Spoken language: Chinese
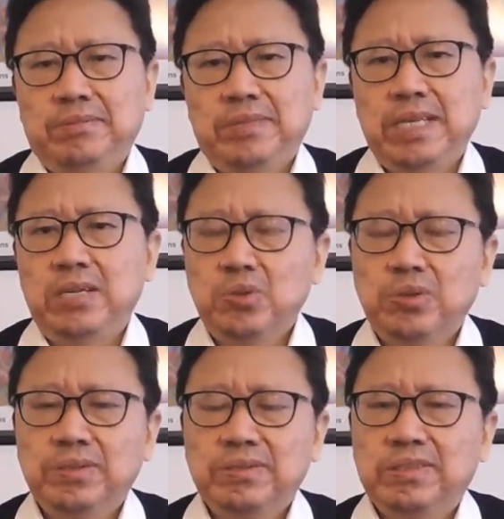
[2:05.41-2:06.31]
也就是
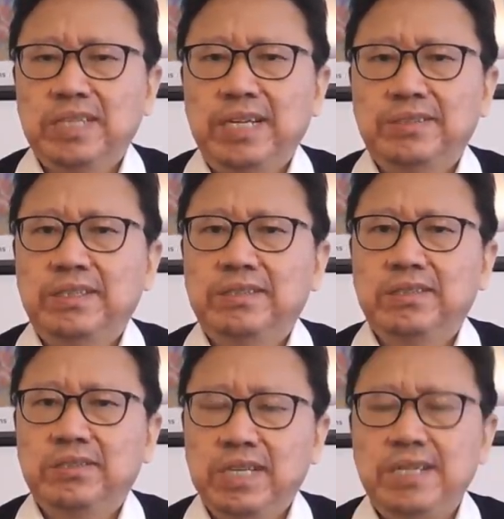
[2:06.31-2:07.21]
说，实际上这
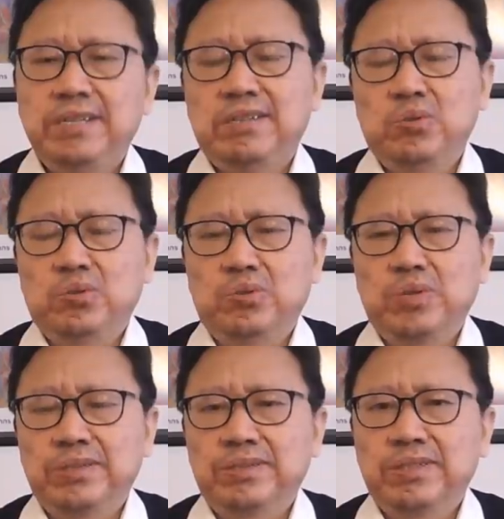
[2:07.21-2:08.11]
内地生所说的
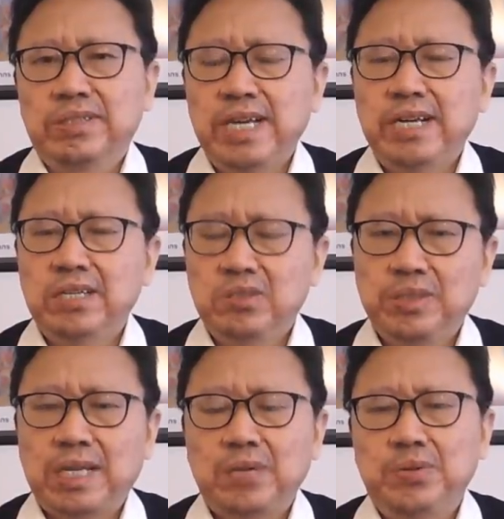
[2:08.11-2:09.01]
就是香港中
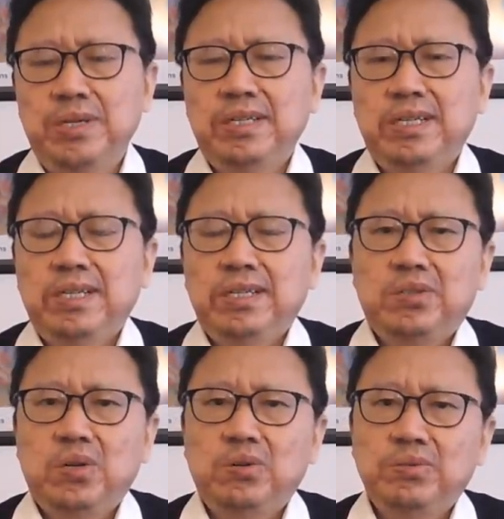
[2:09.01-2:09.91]
文大学
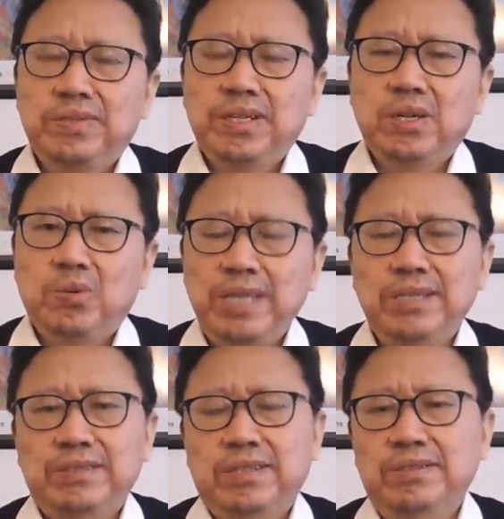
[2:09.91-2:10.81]
从这个管
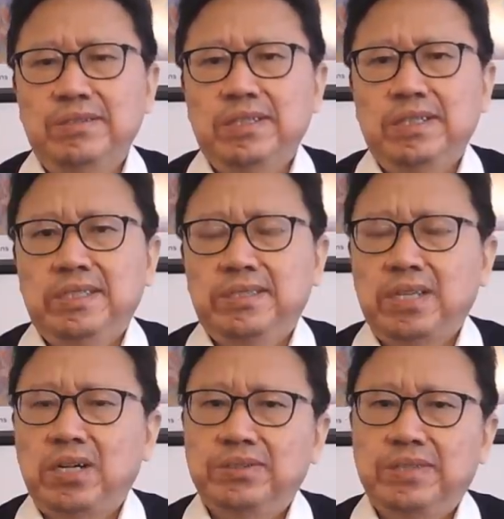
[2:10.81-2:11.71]
理层
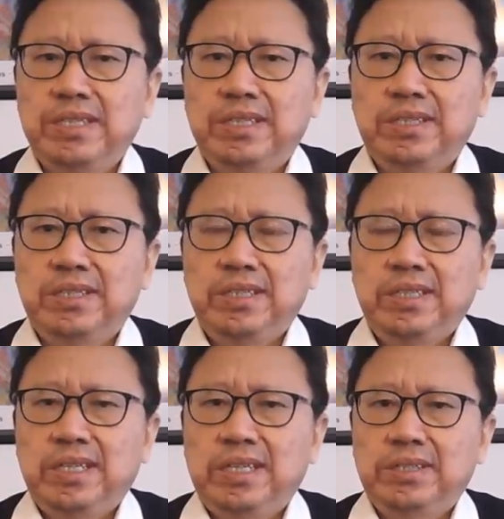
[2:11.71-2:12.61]
到这个
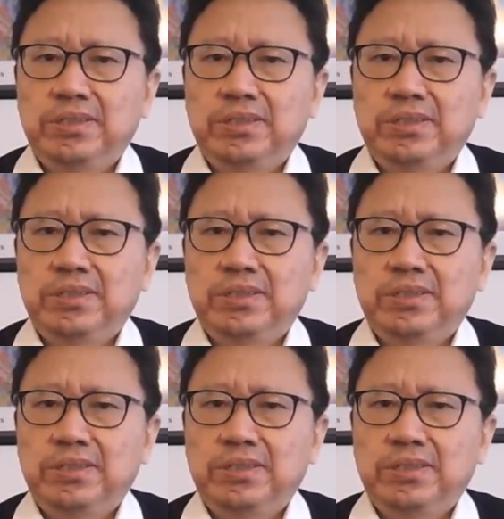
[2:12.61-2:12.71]
啊